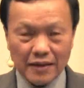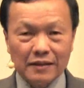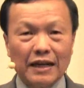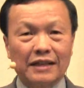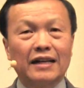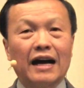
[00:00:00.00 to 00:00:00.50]
อ
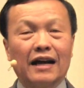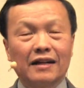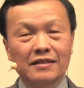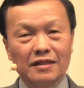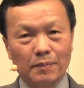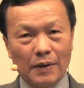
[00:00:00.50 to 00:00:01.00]
ยากจะอ่านหนั
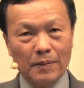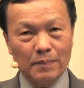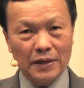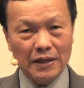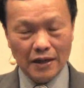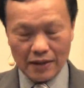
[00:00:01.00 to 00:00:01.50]
งสือพระคัม
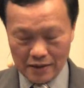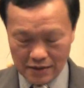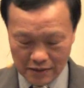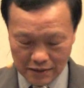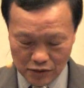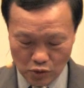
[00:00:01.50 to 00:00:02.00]
ภีร์ในหนัง
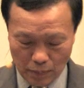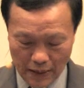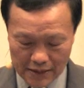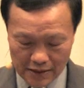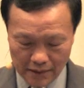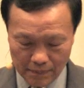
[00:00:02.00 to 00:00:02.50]
สือสุภา
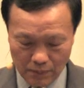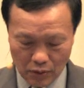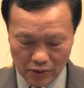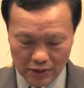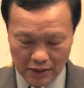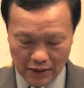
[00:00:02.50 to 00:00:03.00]
ษิตบท
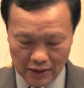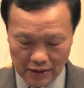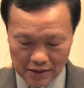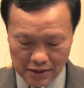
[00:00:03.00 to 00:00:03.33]
ที่